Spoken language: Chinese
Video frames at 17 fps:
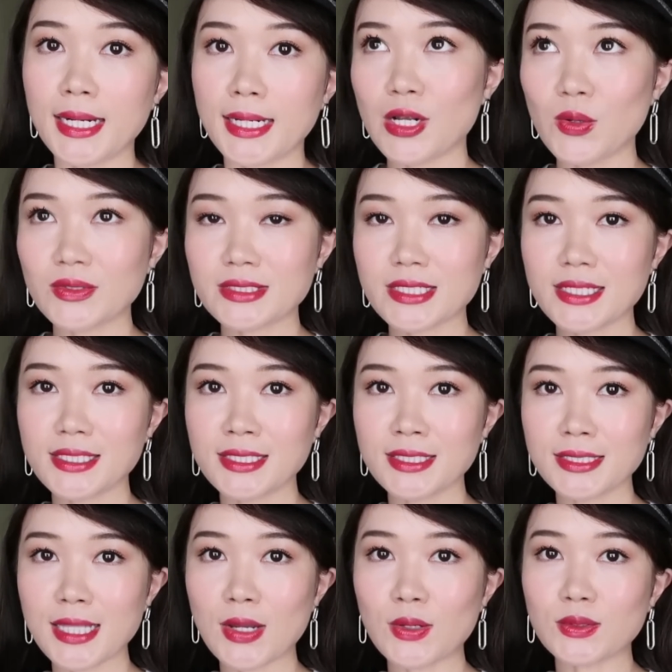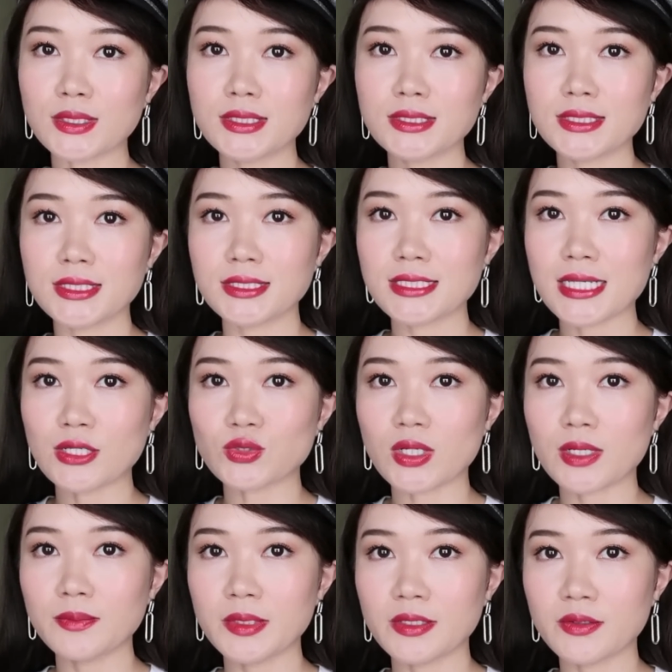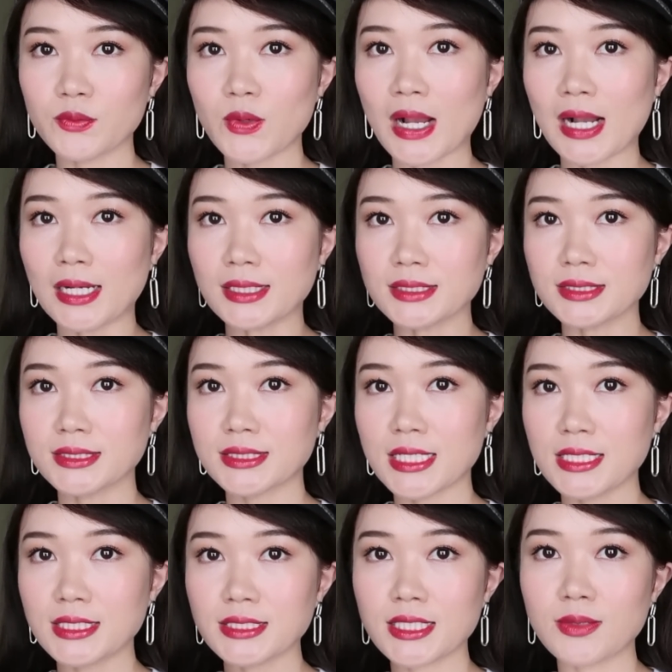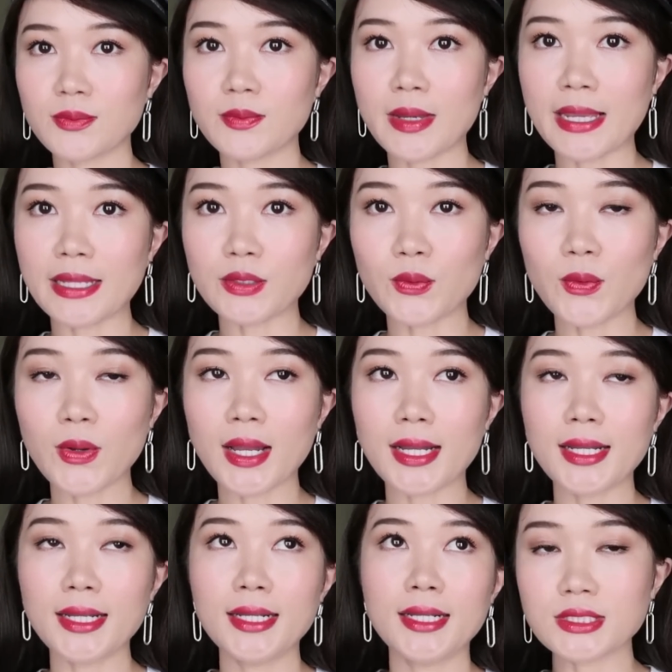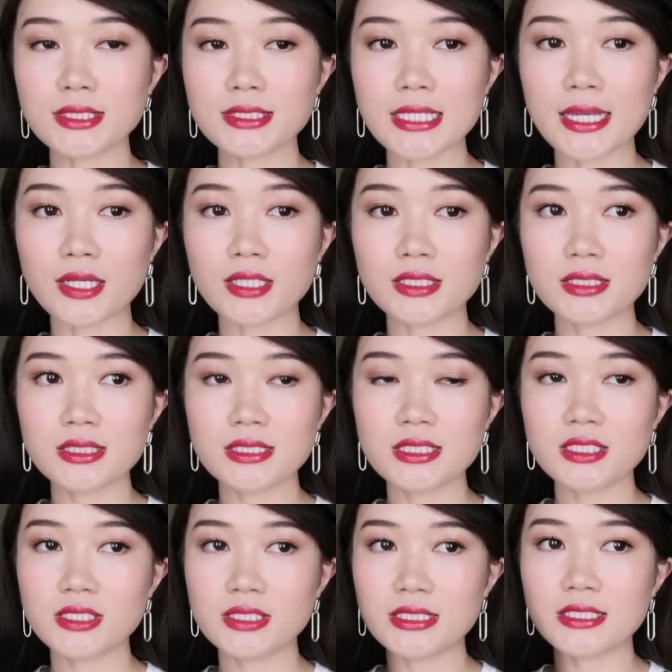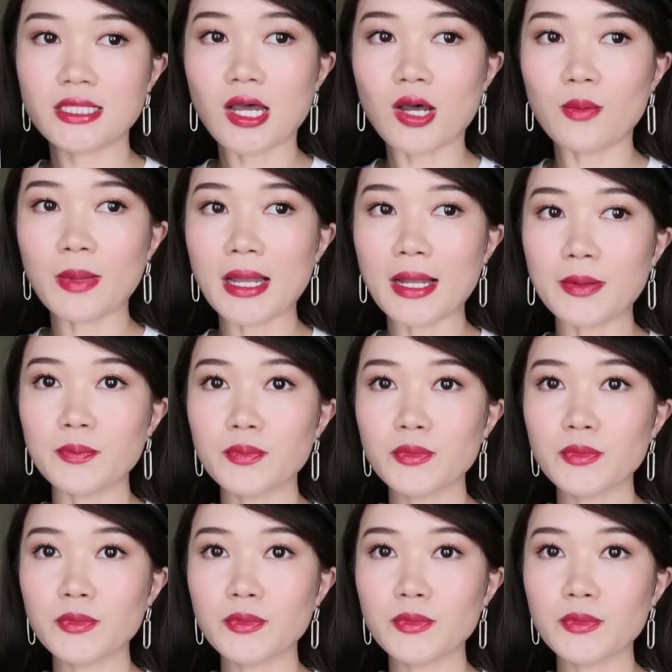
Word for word: 然后我在樱桃的一些彩妆品网站上买的话，好像才四十几刀吧。